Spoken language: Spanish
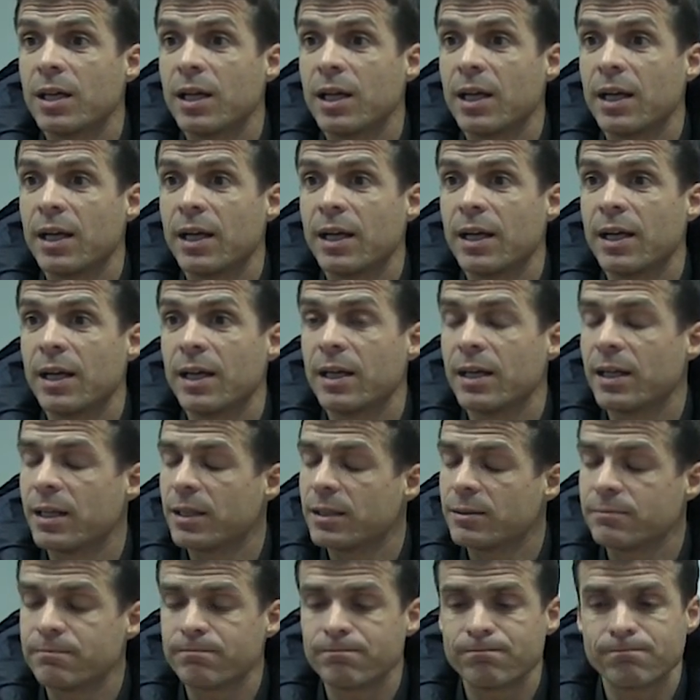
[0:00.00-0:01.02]

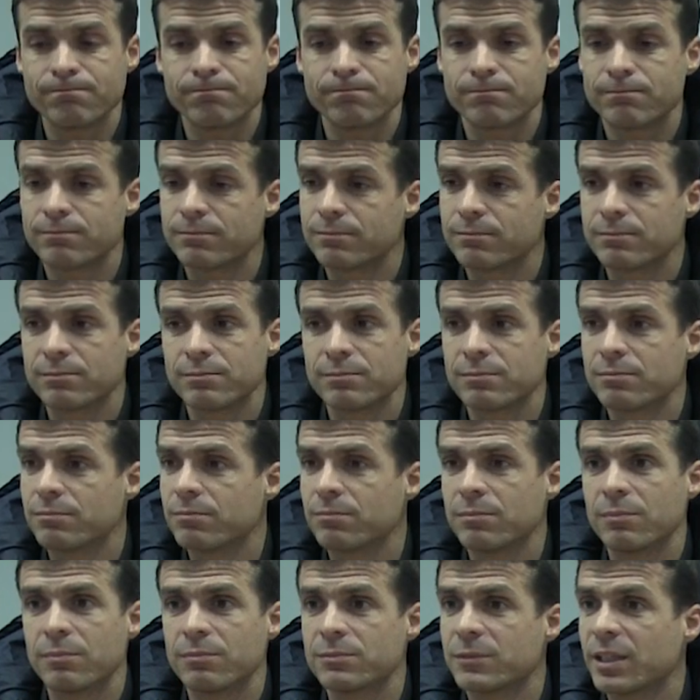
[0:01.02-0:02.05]
Eh,
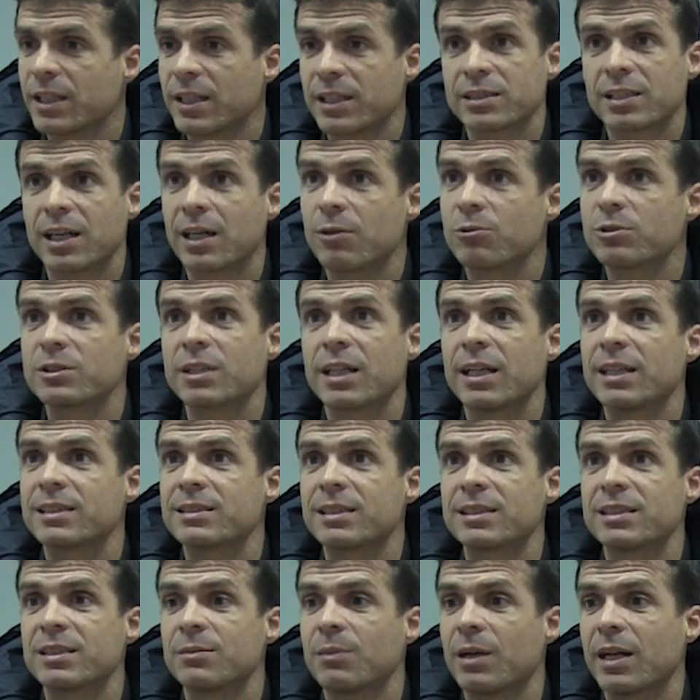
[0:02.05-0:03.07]
tiene que ser la nuestra de
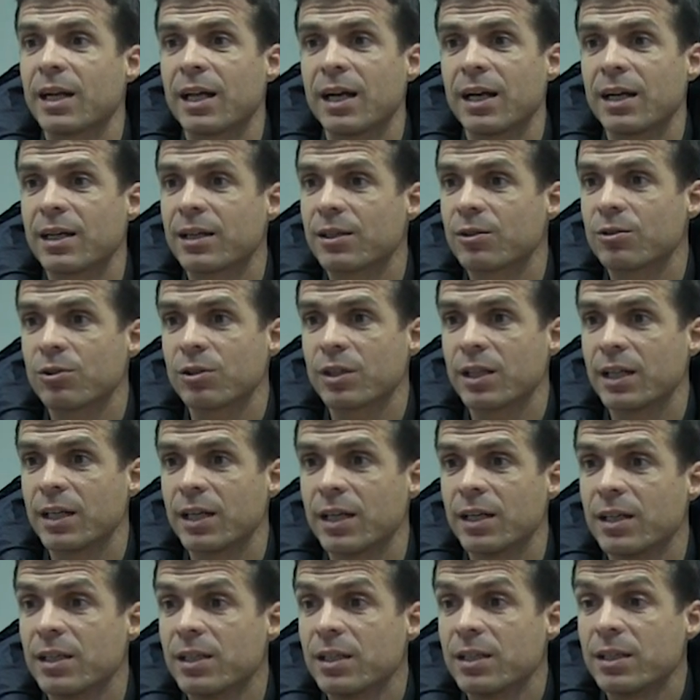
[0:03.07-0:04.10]
esta semana, creo
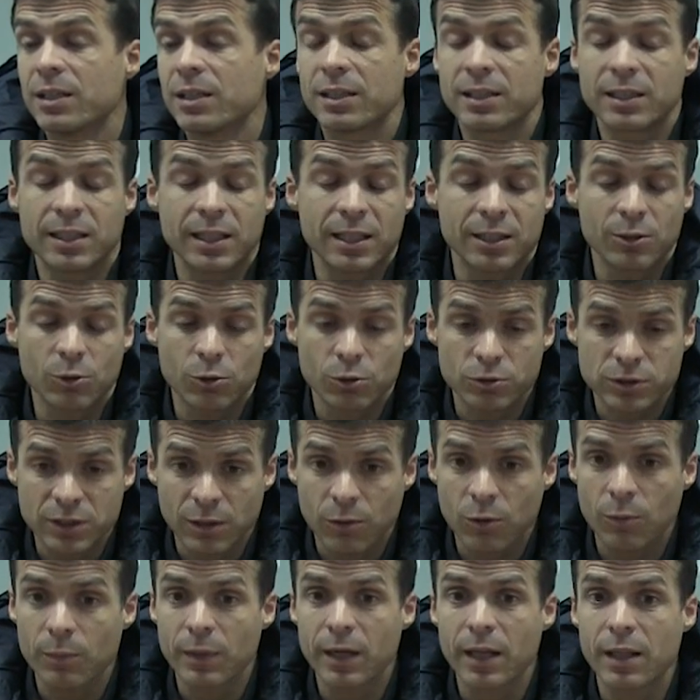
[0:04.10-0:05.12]
que, que nos lo
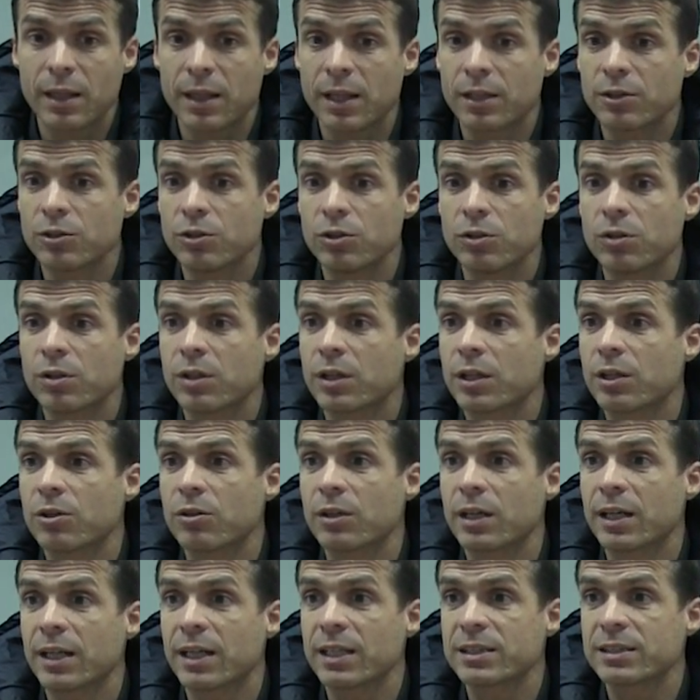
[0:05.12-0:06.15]
estamos mereciendo,
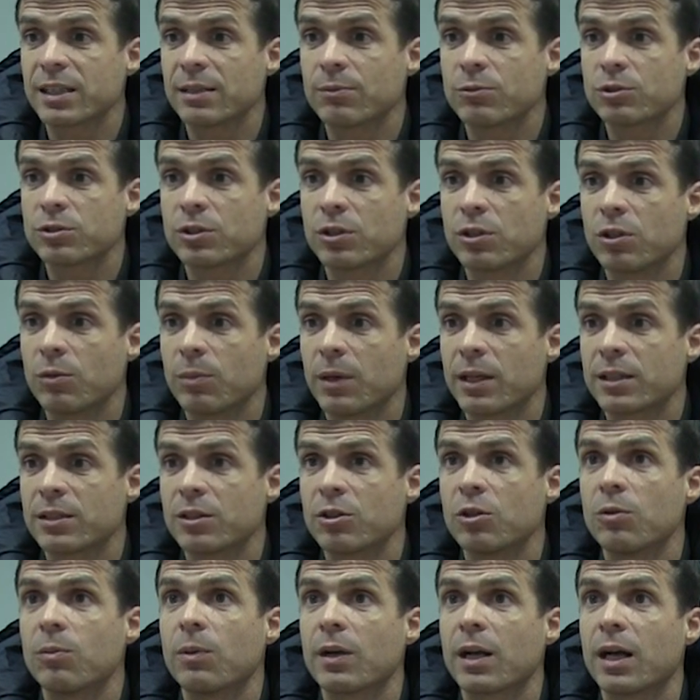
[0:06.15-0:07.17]
creo que en casa hemos tenido
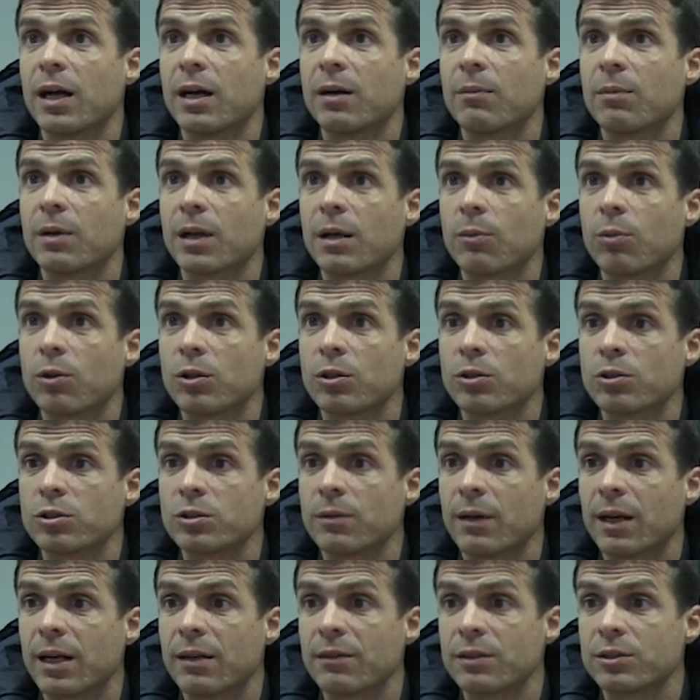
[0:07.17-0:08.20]
partidos para, podernos
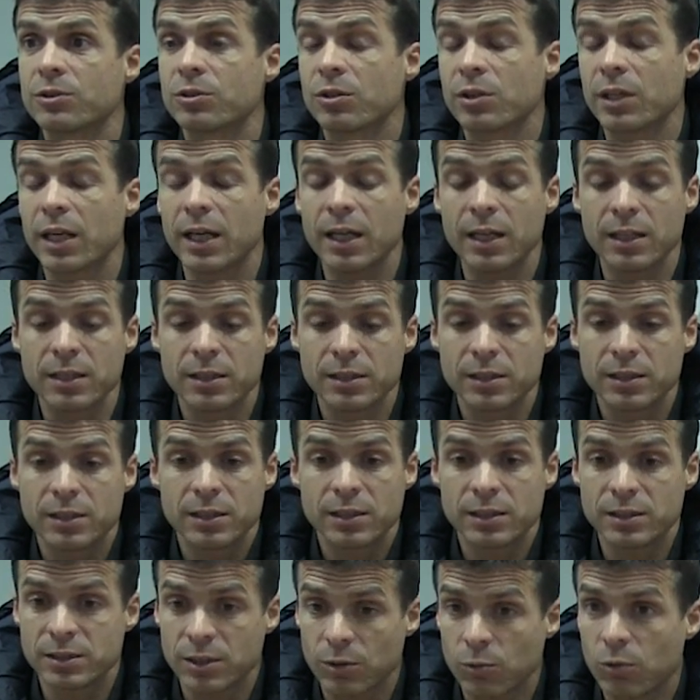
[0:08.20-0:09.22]
llevar la victoria
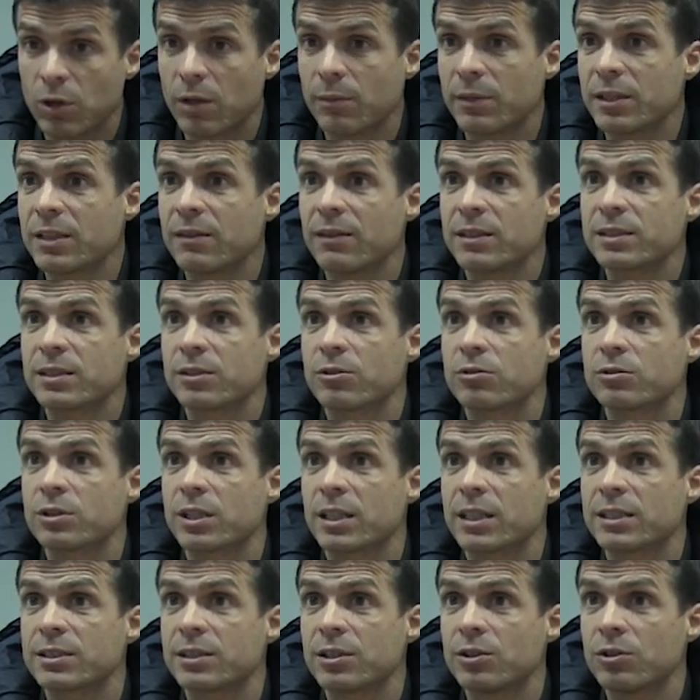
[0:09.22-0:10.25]
y seguramente va a ser
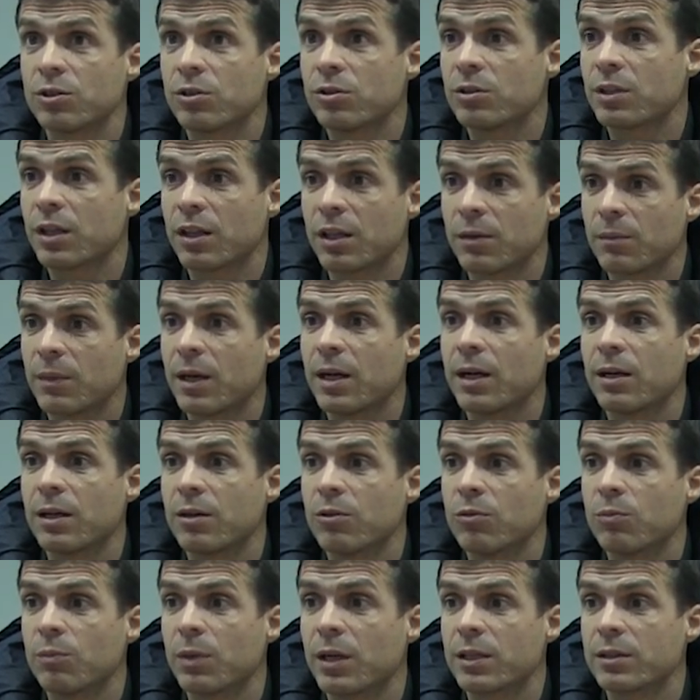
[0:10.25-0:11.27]
contra Castellón y
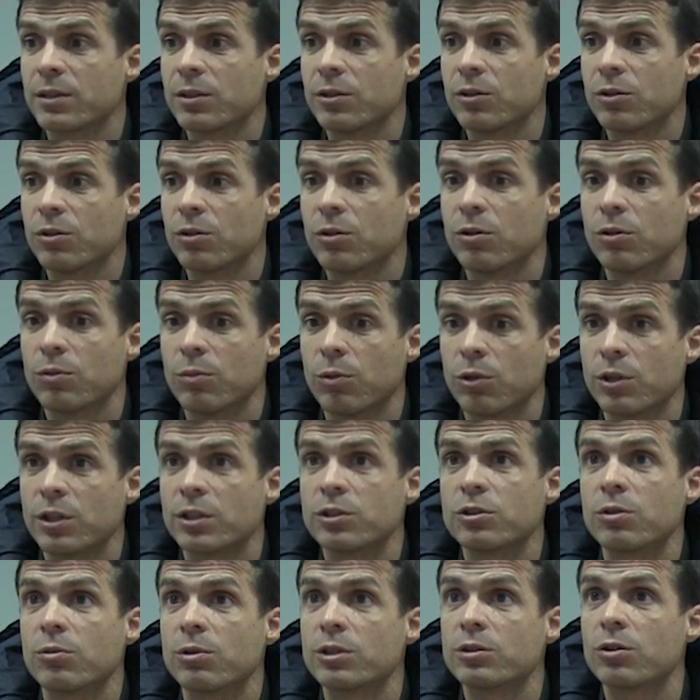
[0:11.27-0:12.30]
encima un partido
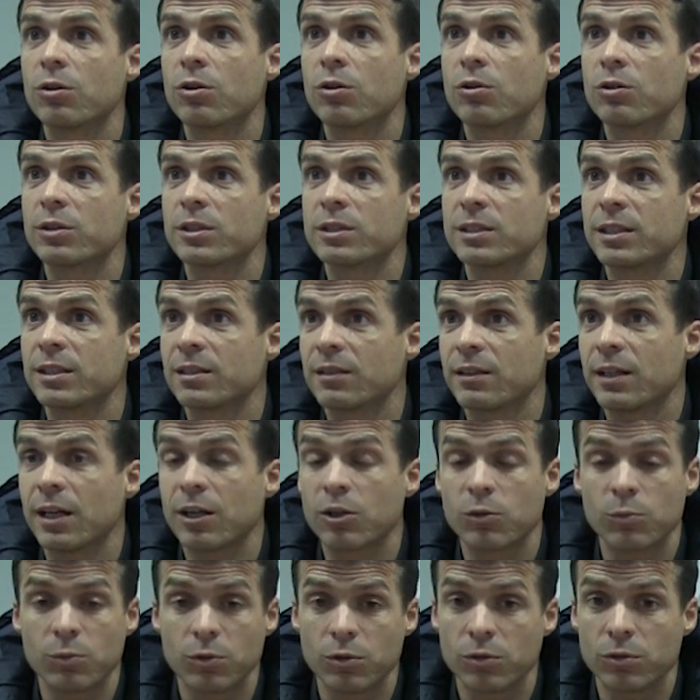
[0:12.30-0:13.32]
bonito, bonito de los de
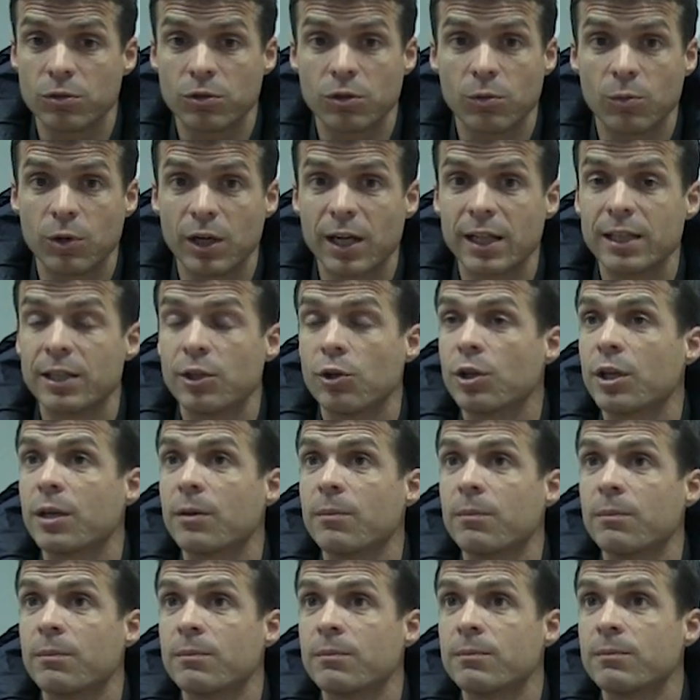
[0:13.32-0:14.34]
tercera como, como era el de hoy.
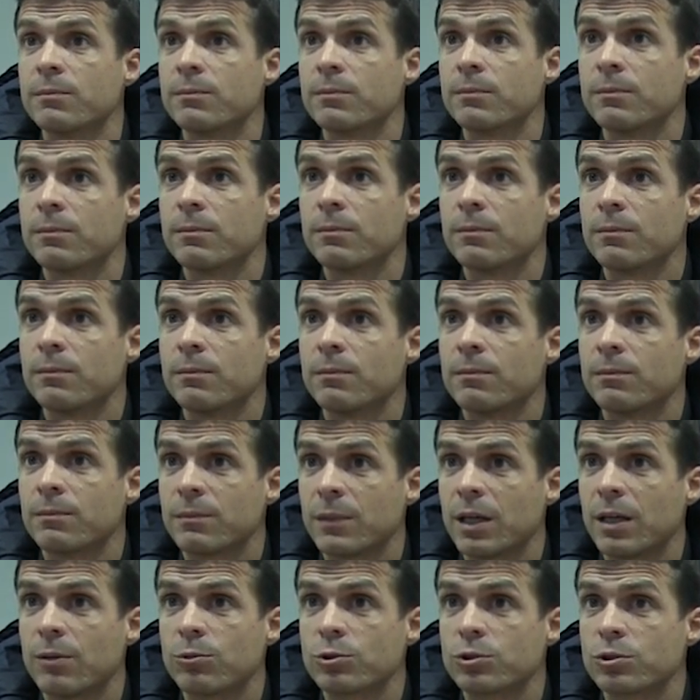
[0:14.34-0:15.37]
Gracias.
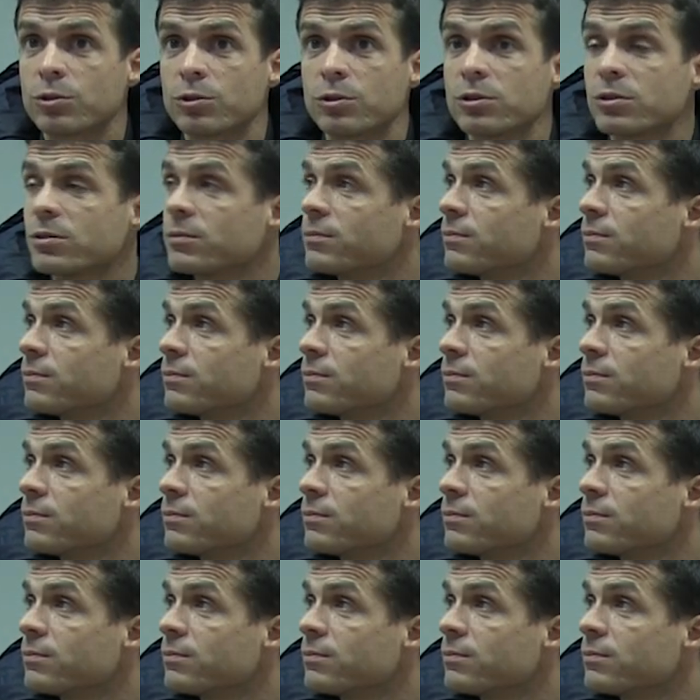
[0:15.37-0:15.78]
A vosotros.